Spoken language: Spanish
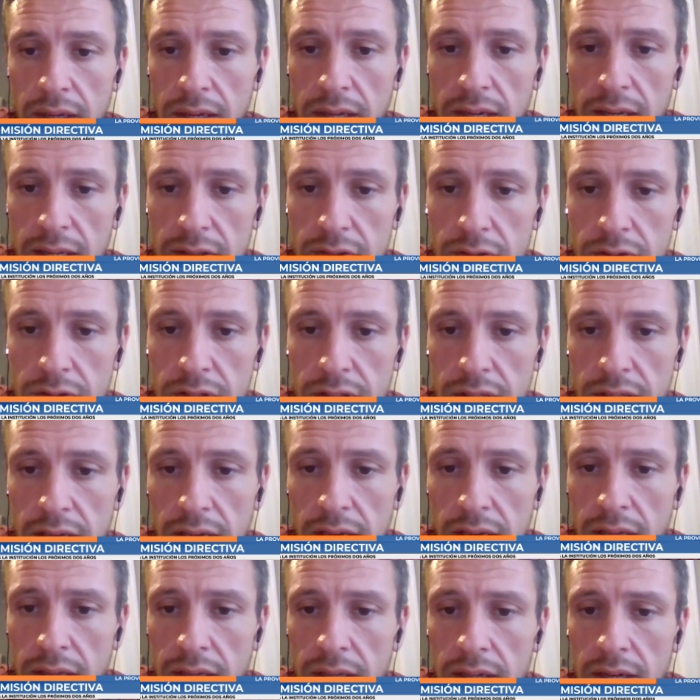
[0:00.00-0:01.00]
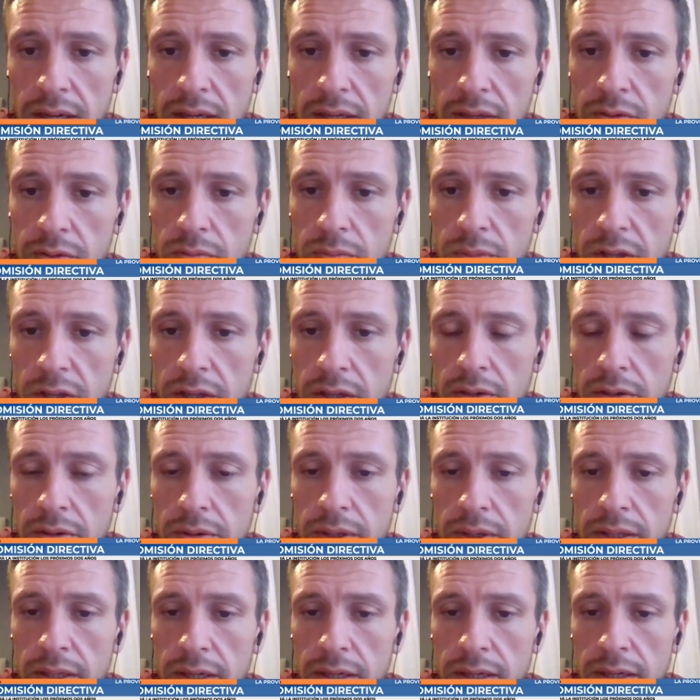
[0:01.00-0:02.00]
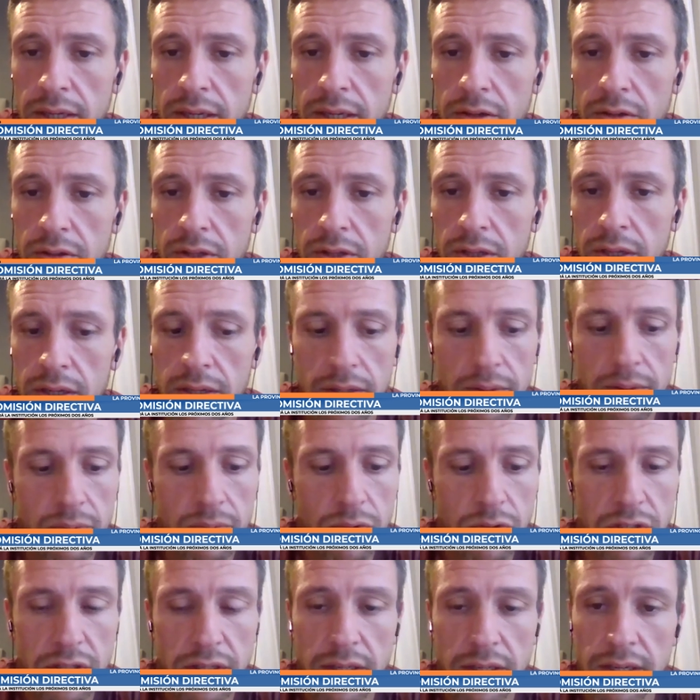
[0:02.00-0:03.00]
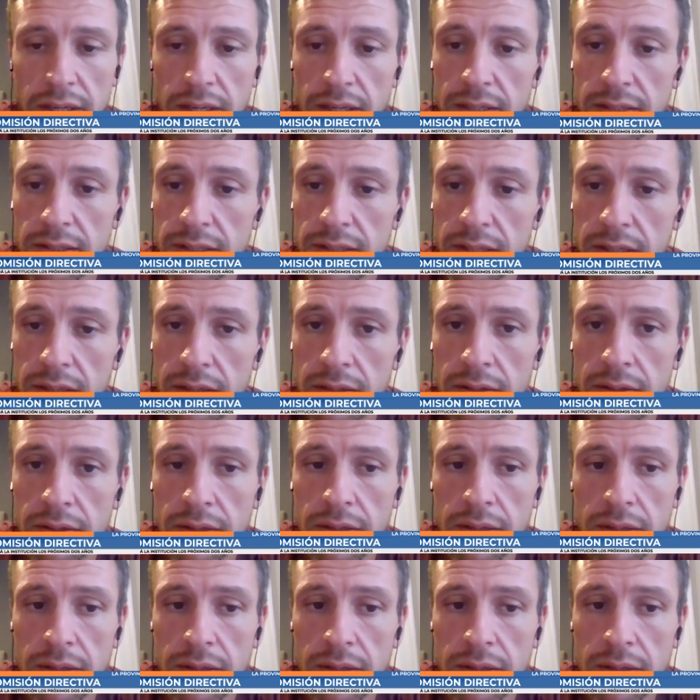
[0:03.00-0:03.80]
en la sociedad, en la que un médico veterinario tiene mucha injerencia